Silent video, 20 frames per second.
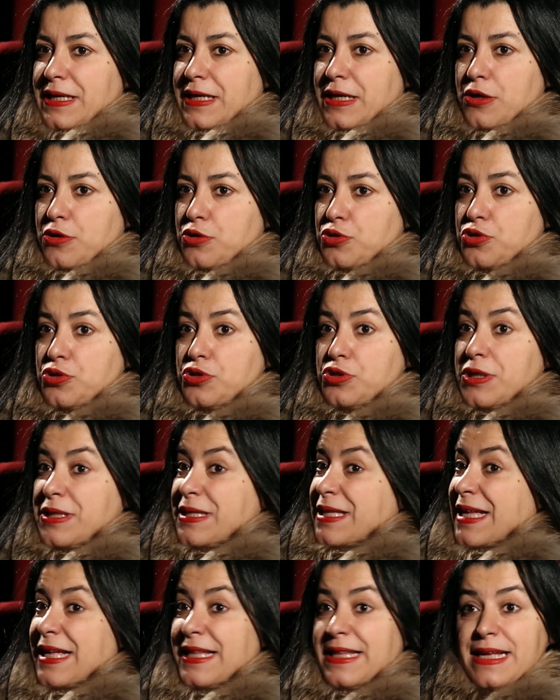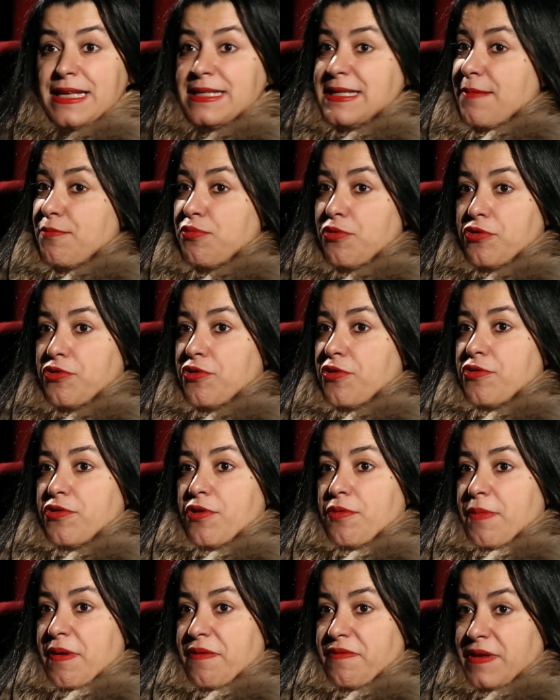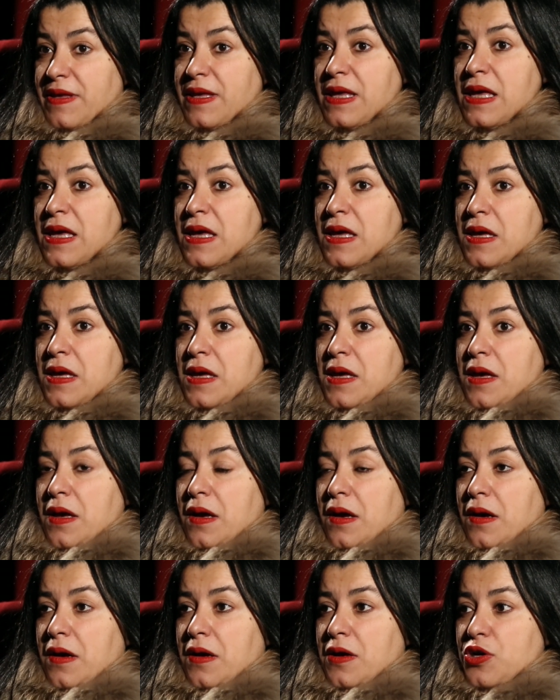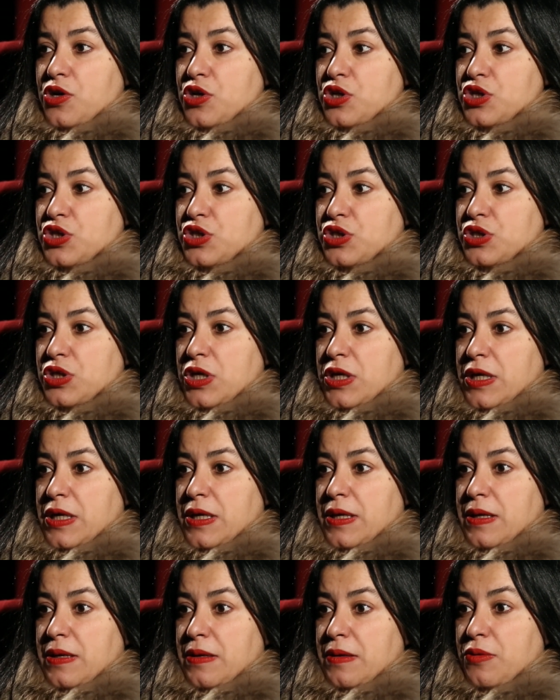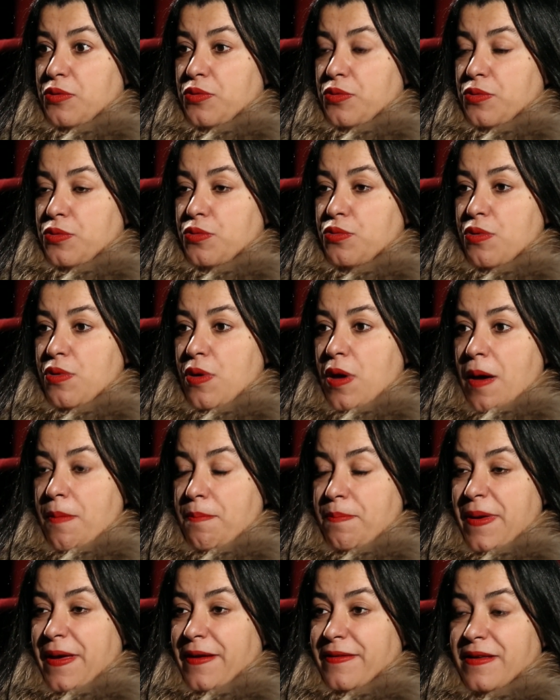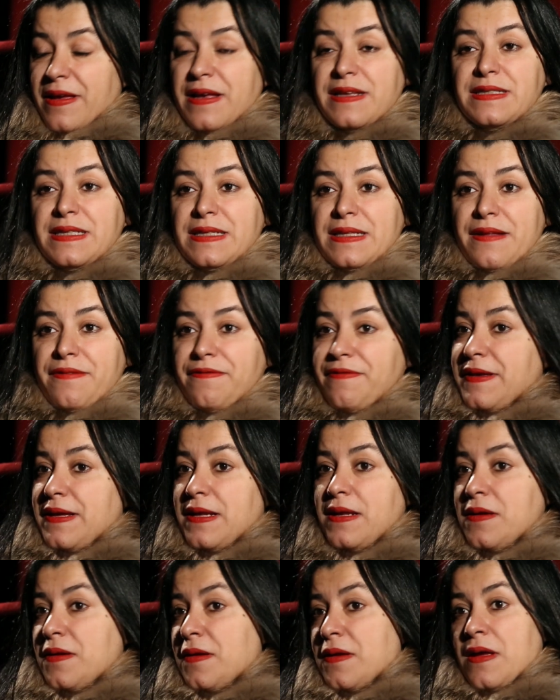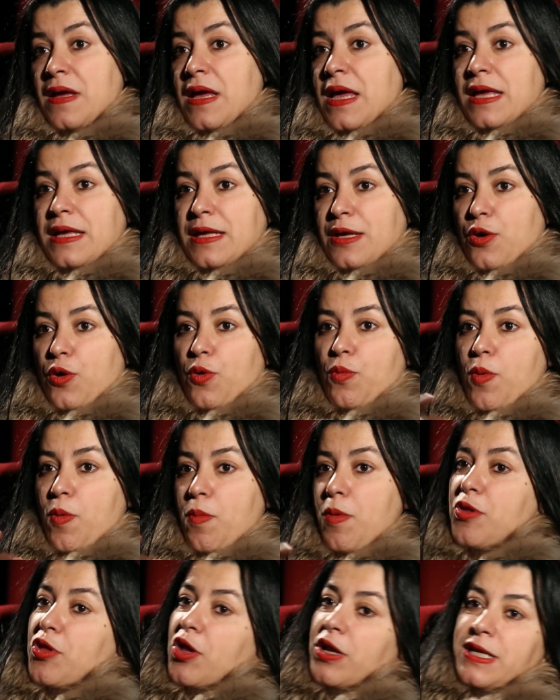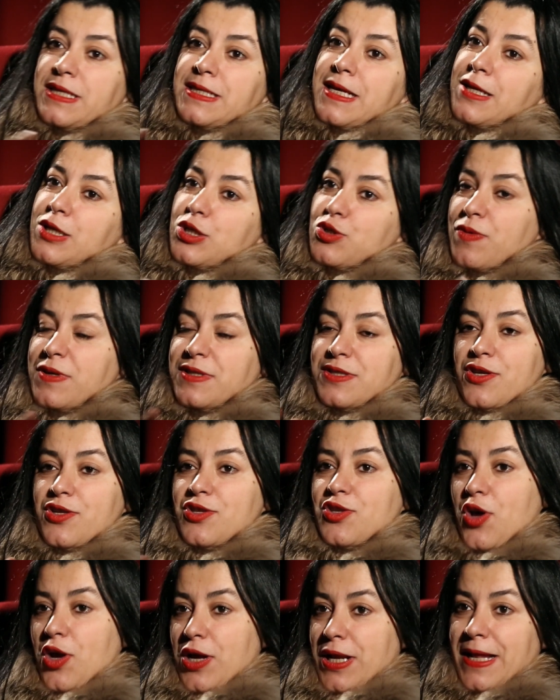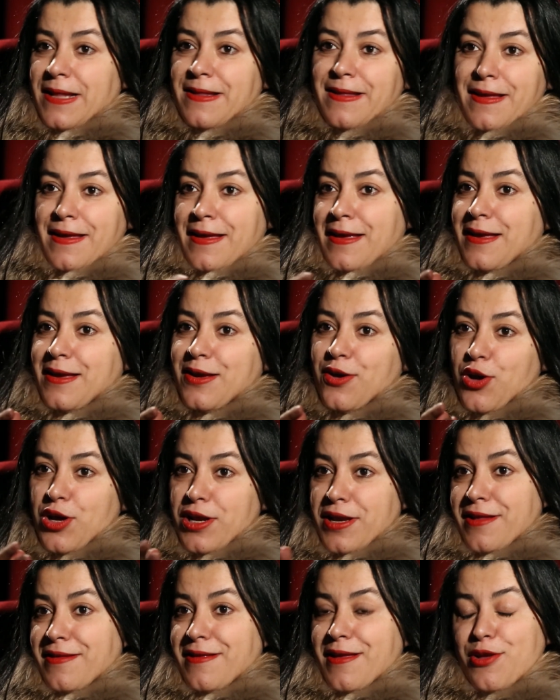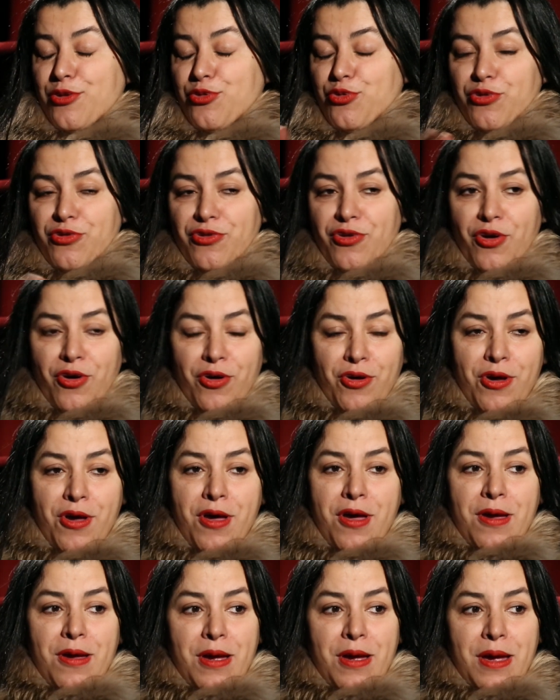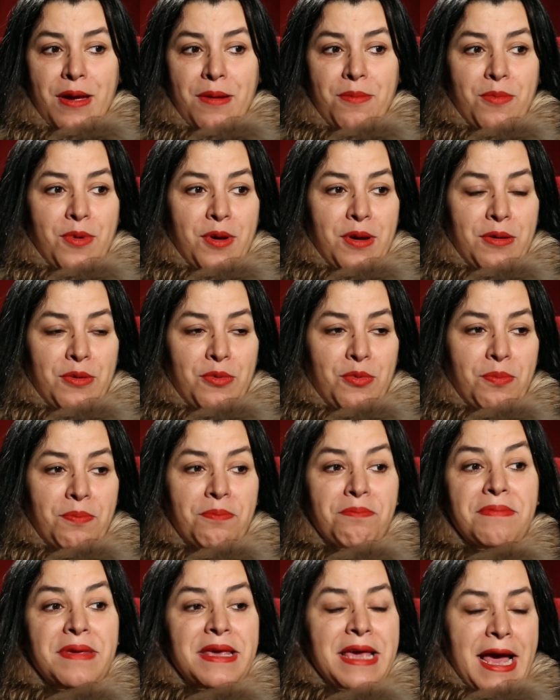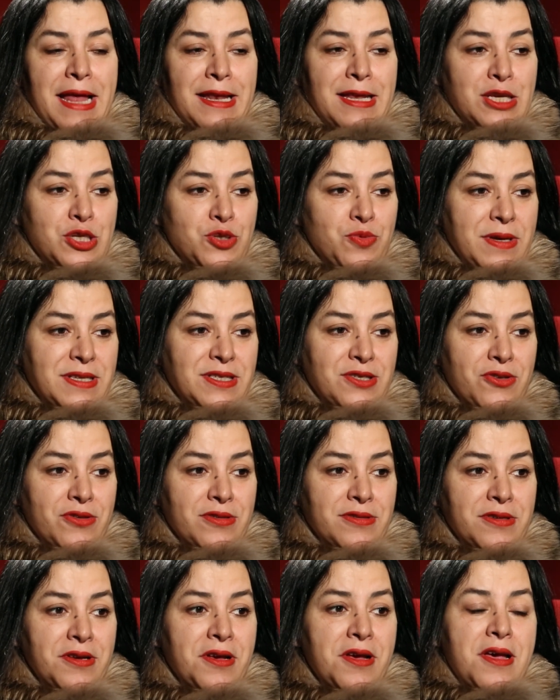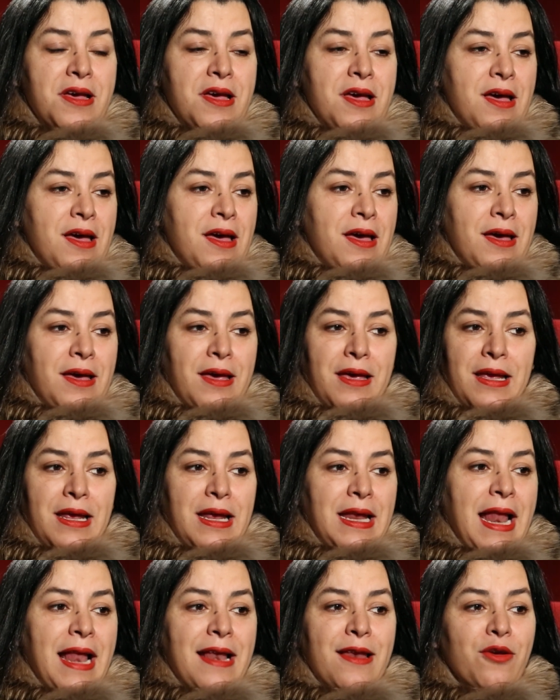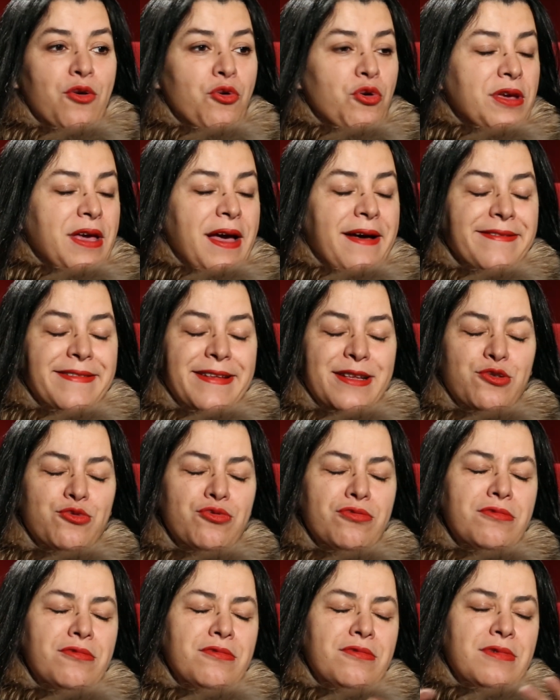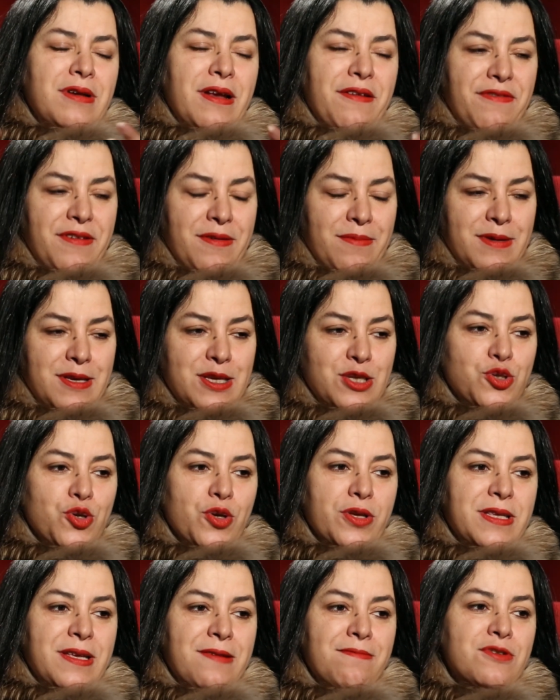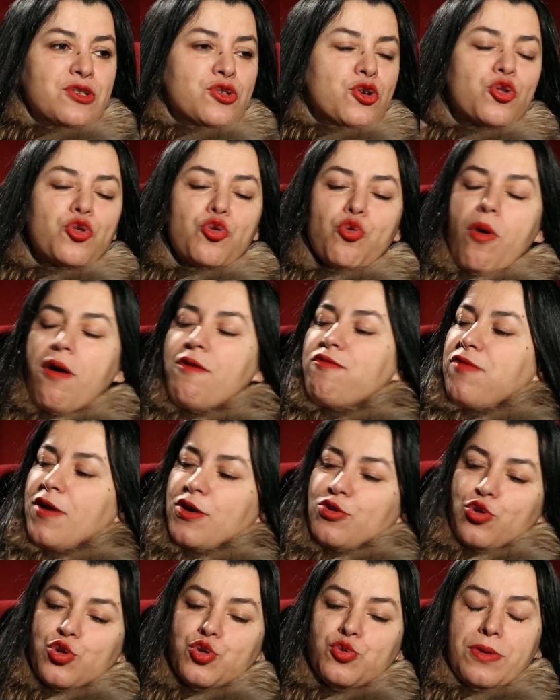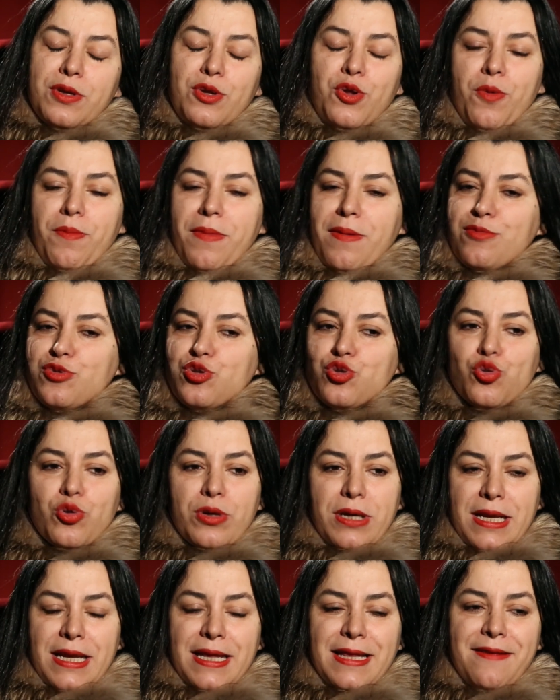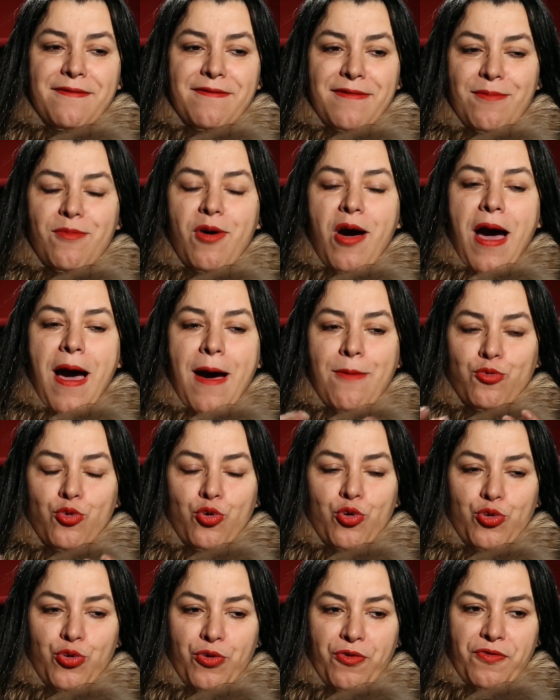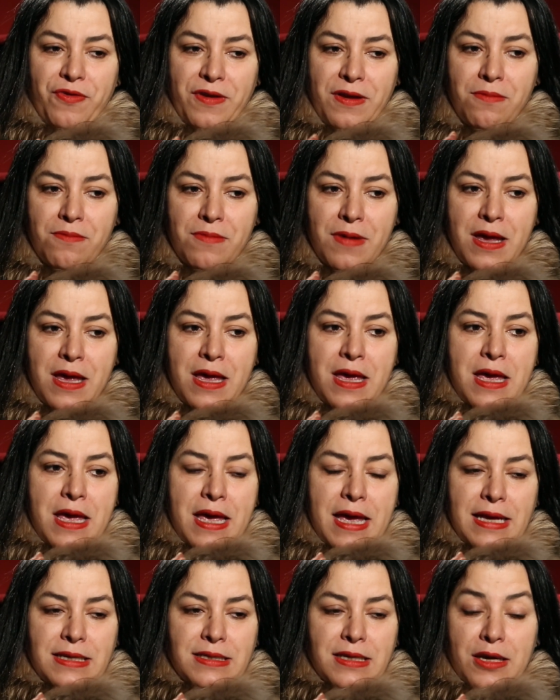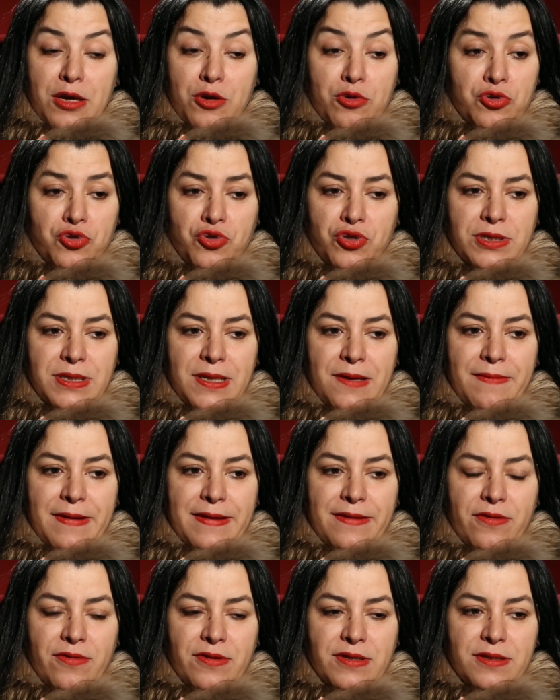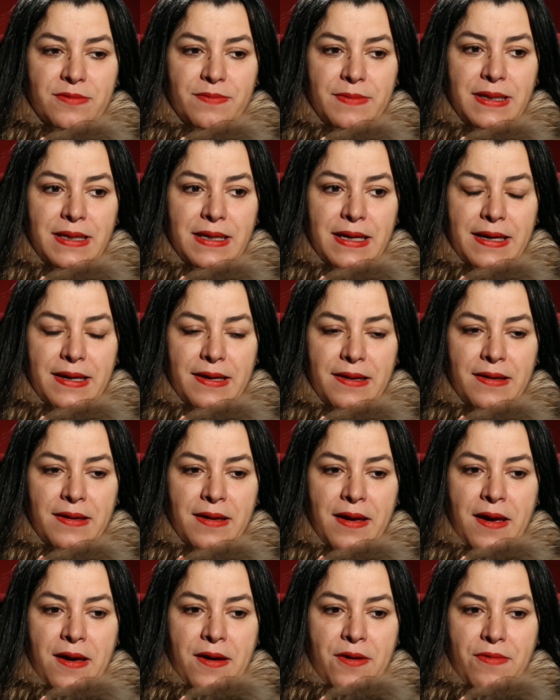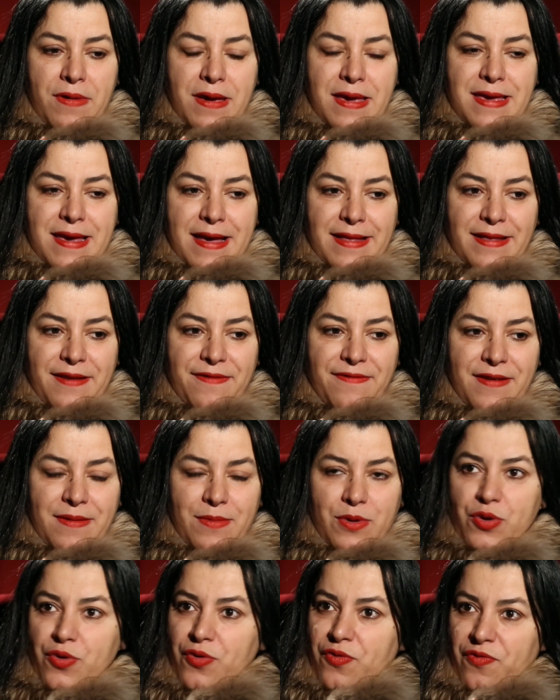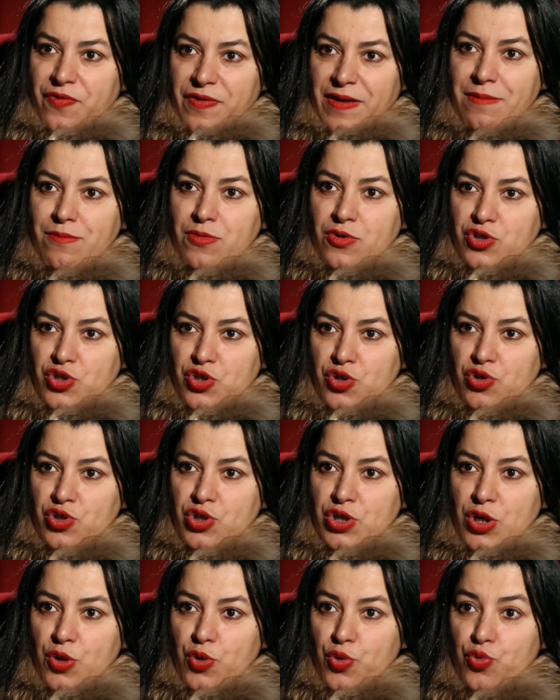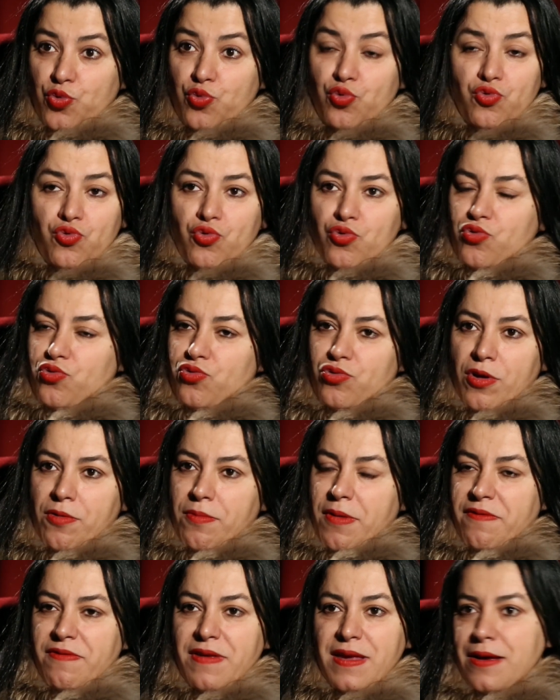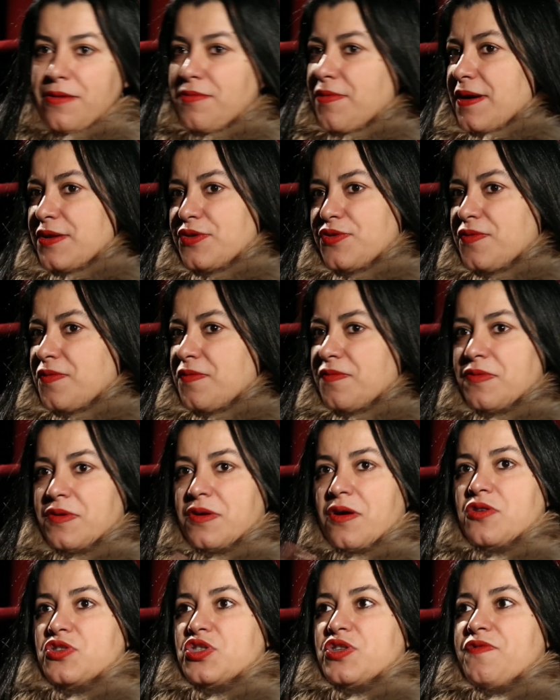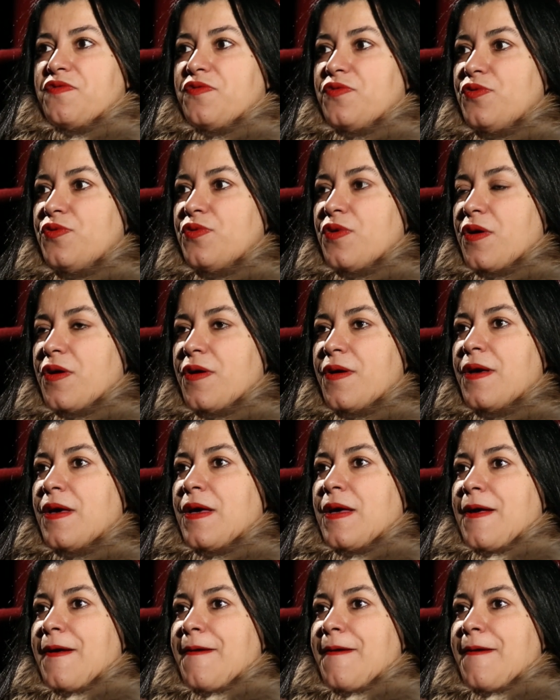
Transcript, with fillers: été quelque chose de très très important dans ma vie. Euh, j'ai eu un père très cinéphile qui au moment dans les années 60 quand il était, quand il était étudiant, eh ben, mi-années 60, euh, il allait regarder tous les films qui sortaient, mais genre trois fois de suite le même jour. Il était vraiment amoureux de films. Et c'est quelque chose qui m'a transmis. Et oui, il y a des films qui ont vraiment changé le tout, au tout dans ma vie. Quoi. Quand j'ai vu, euh,